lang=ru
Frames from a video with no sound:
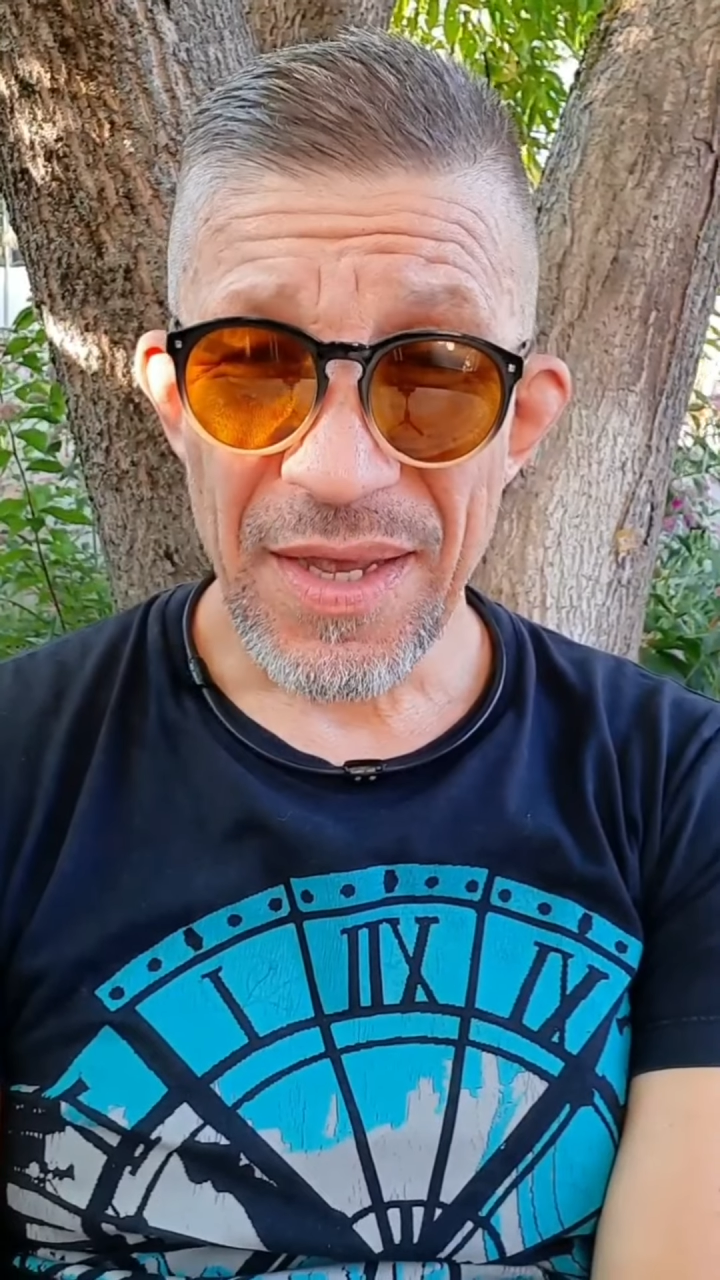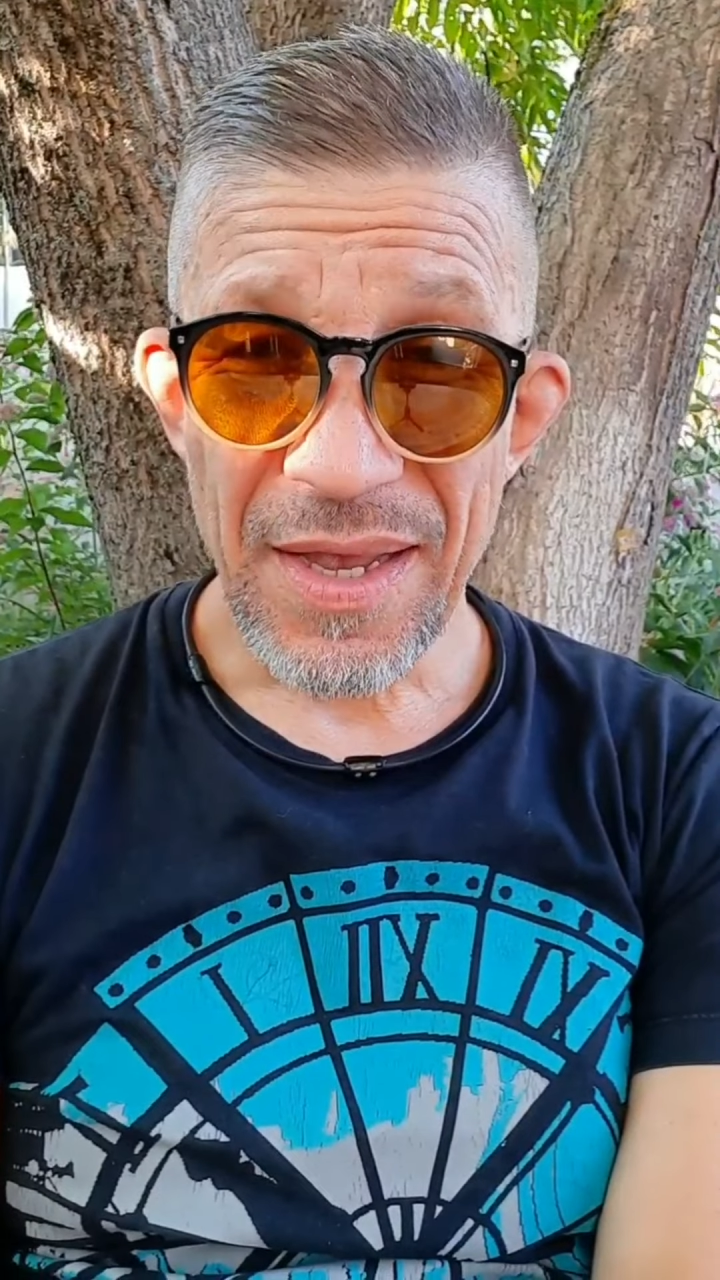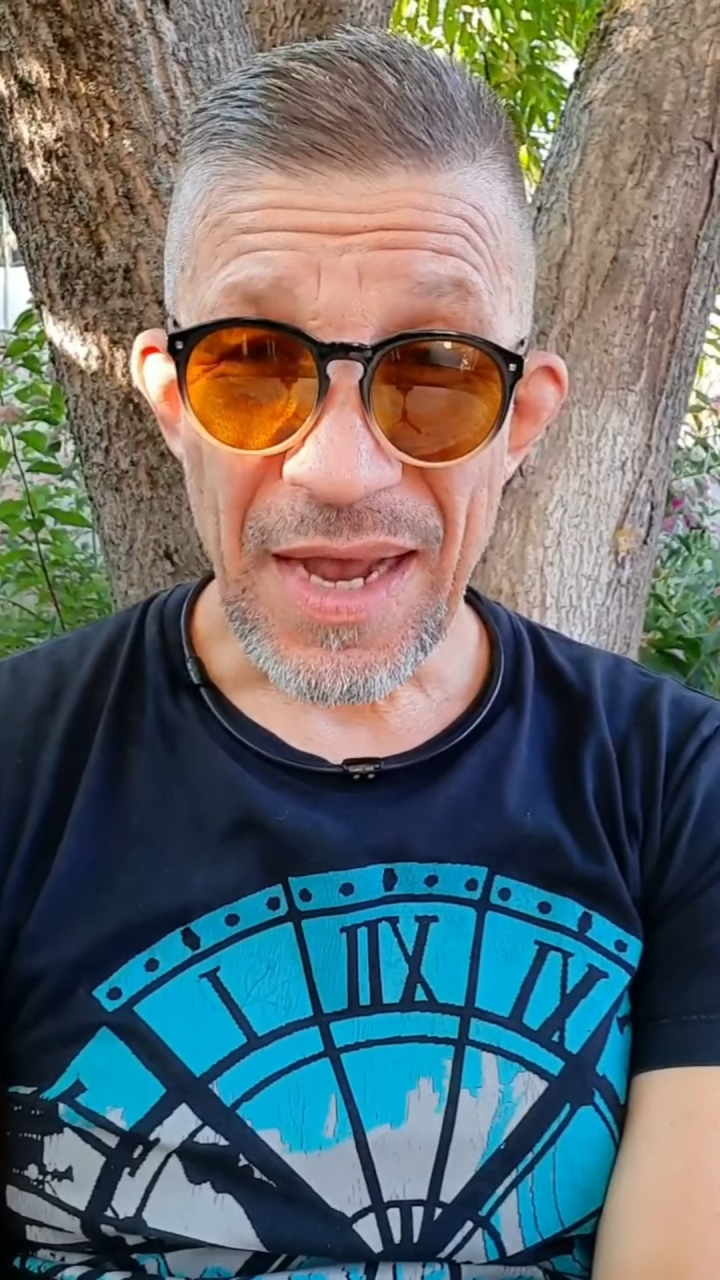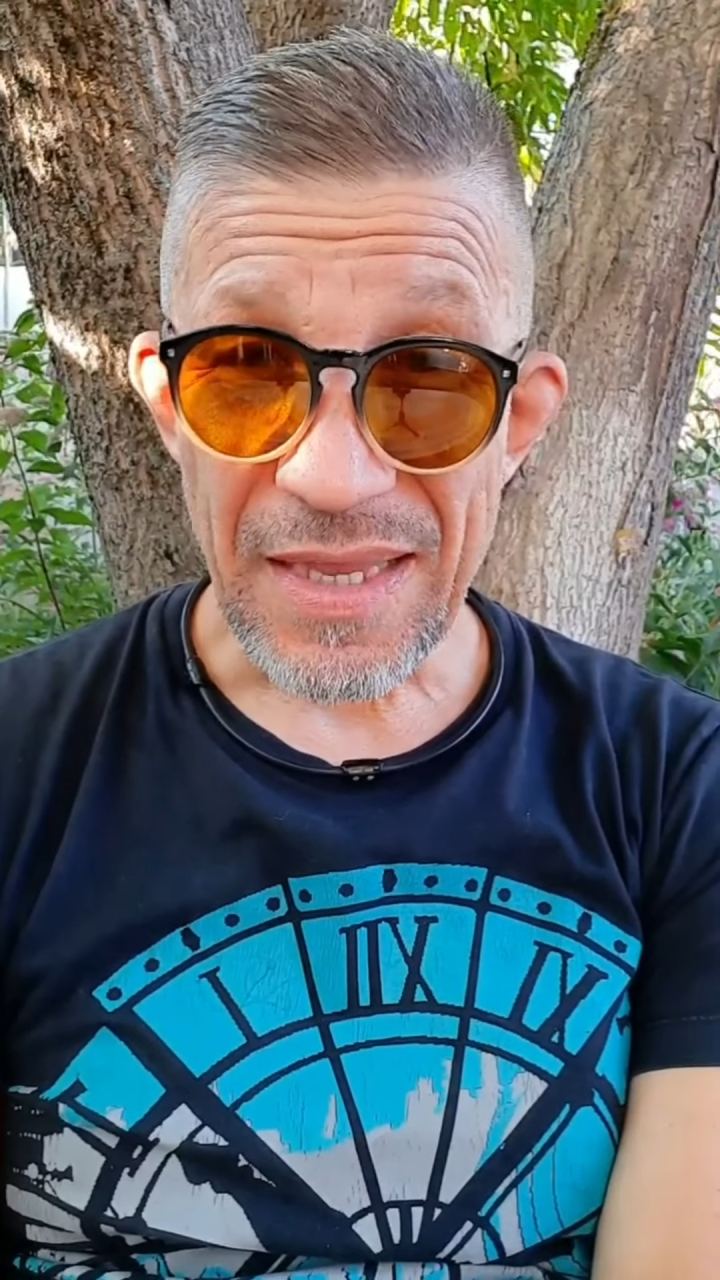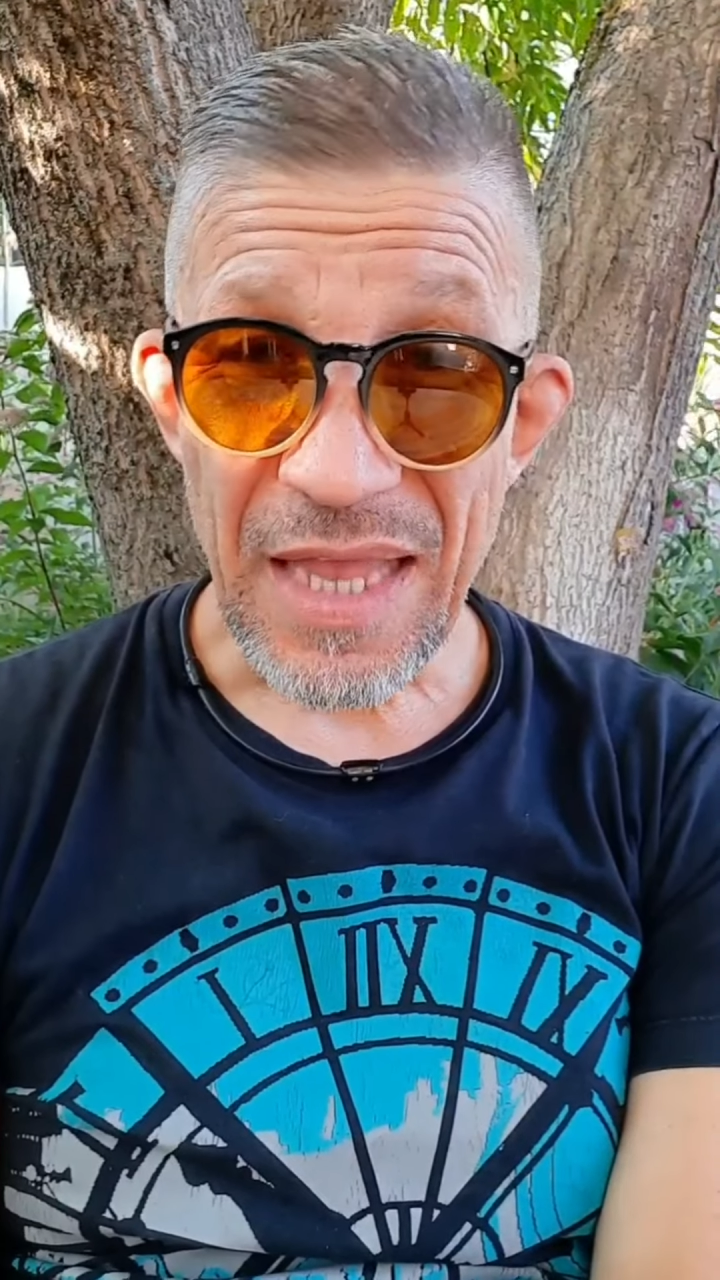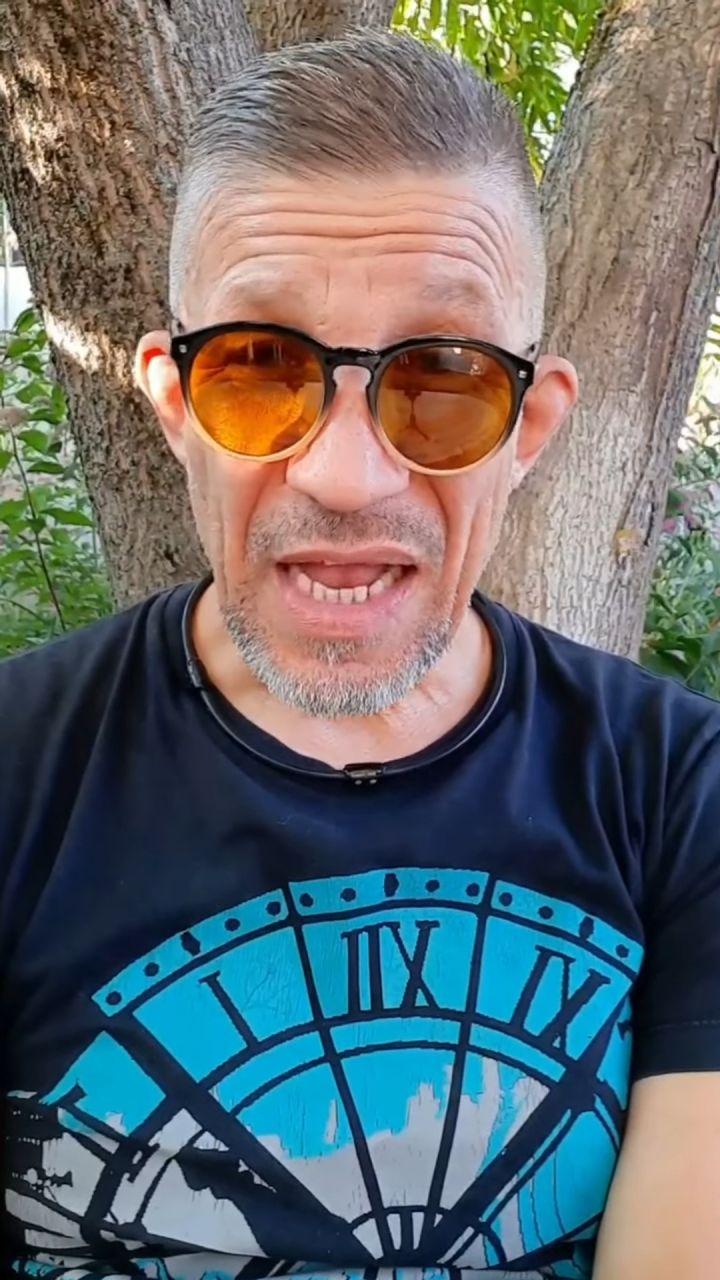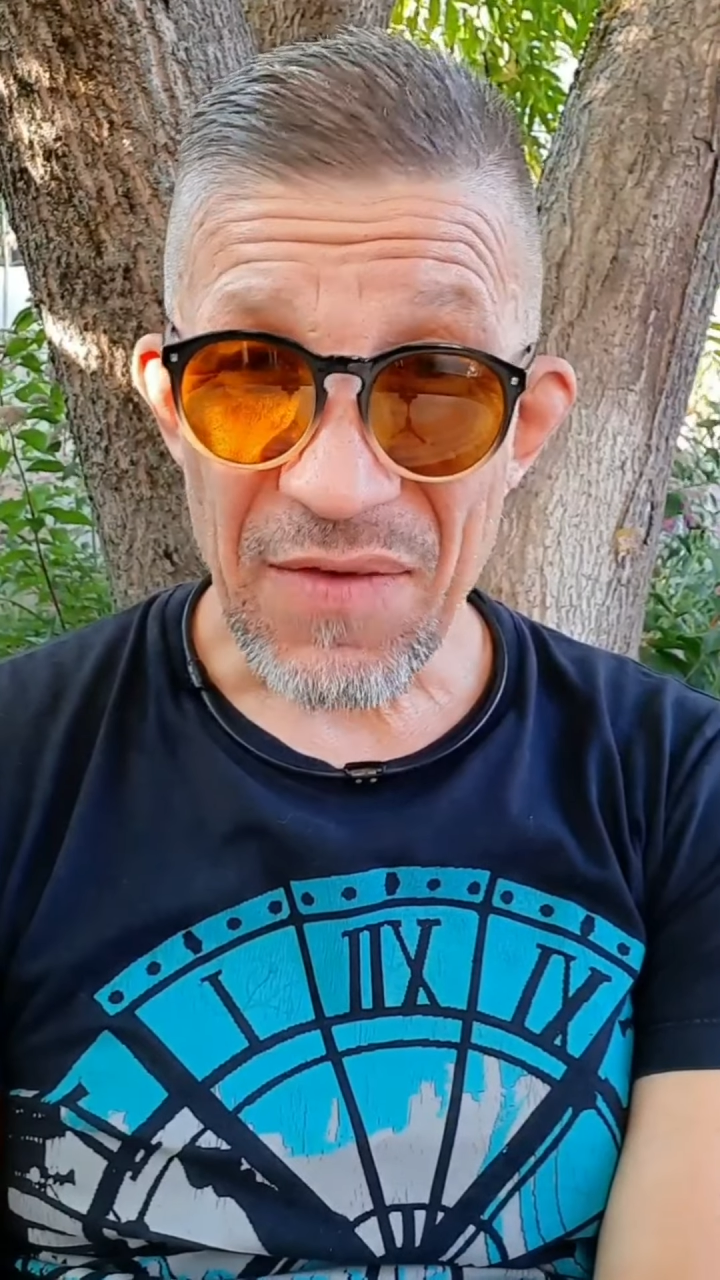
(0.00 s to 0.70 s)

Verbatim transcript: когда к